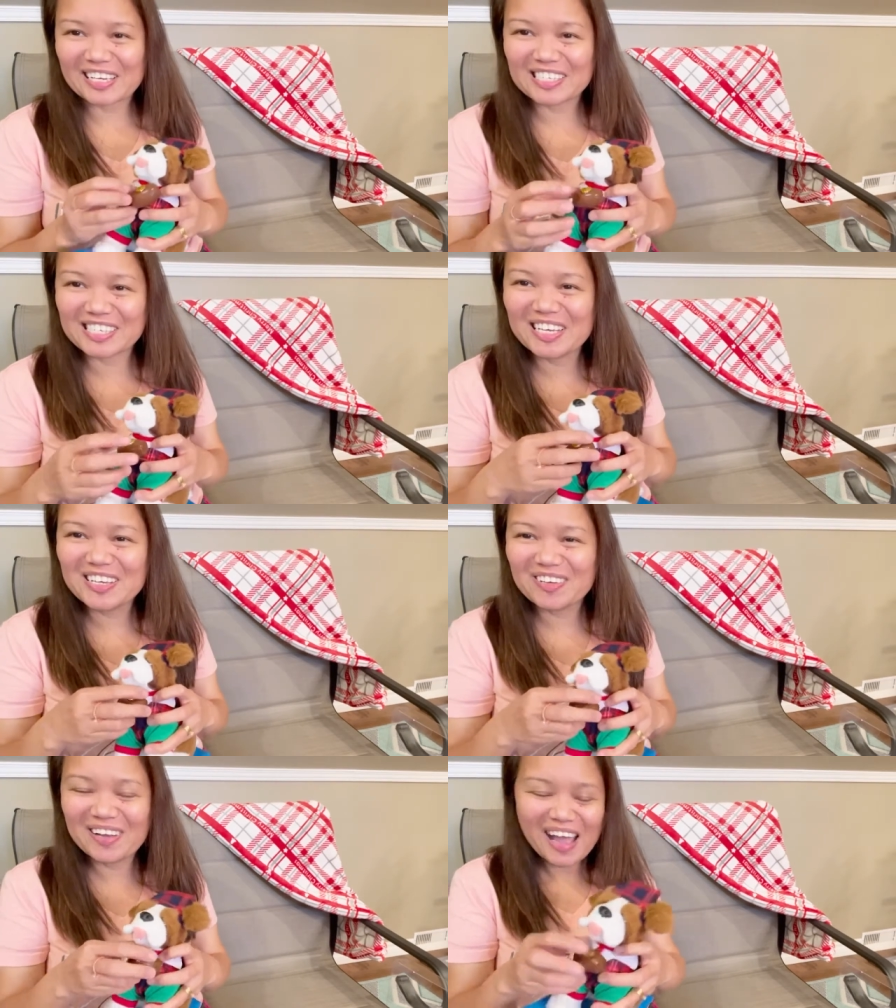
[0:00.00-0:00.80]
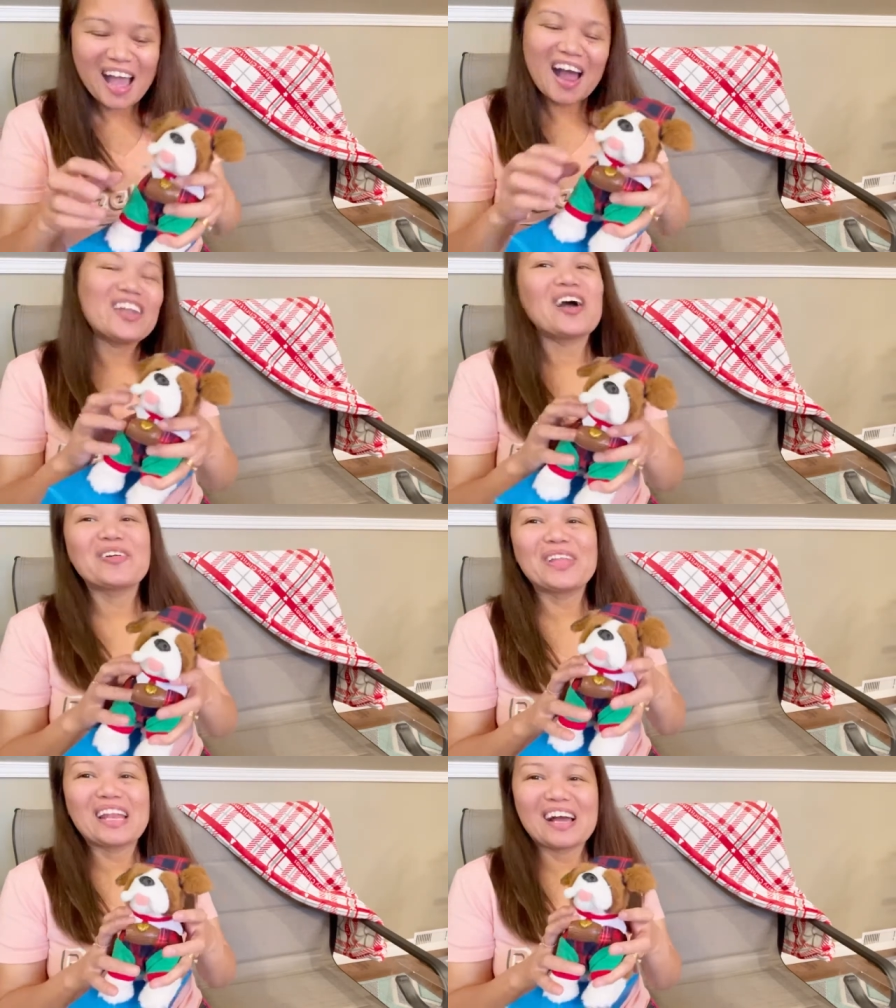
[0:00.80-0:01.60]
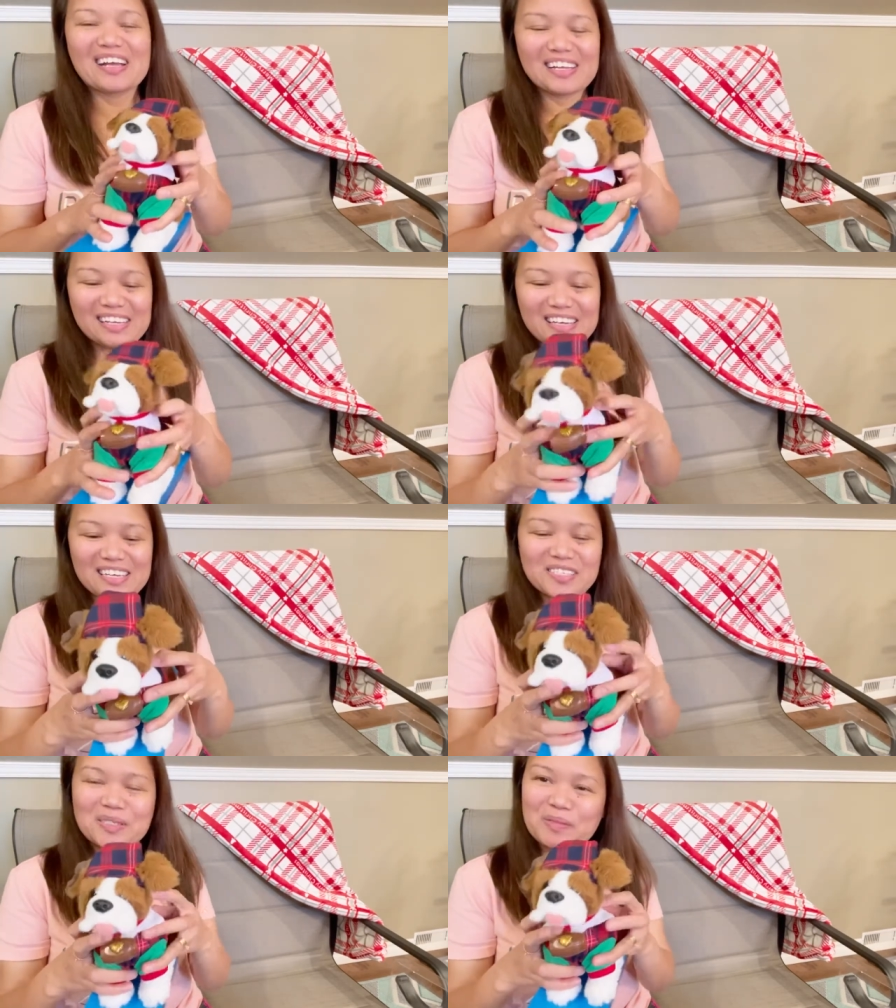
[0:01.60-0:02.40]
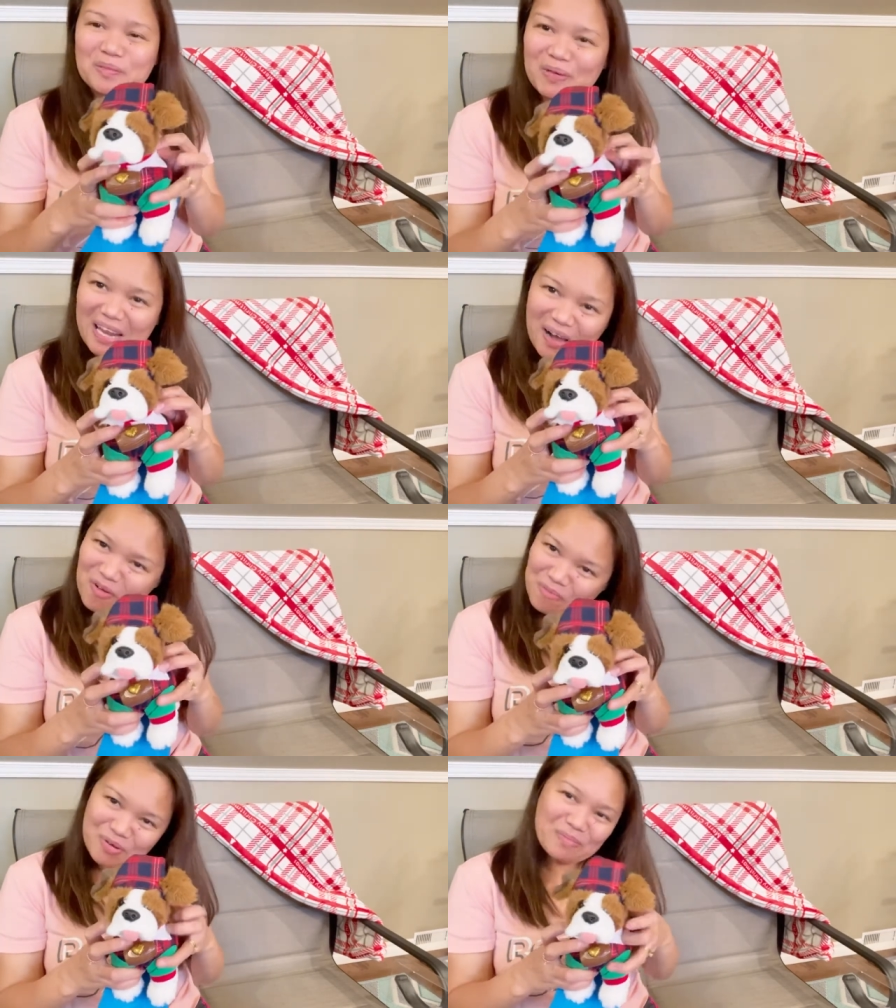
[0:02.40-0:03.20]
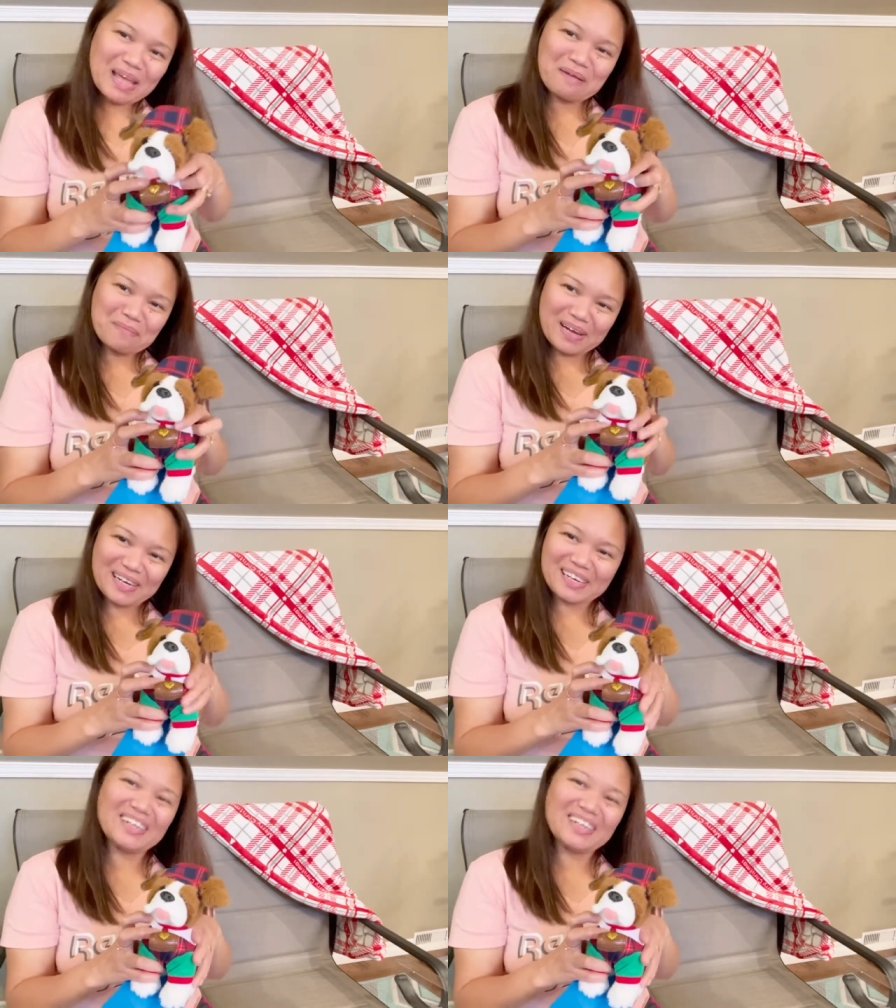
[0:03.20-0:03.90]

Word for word: Kasi yung anak ko dalaga na guys. So, wala akong problema.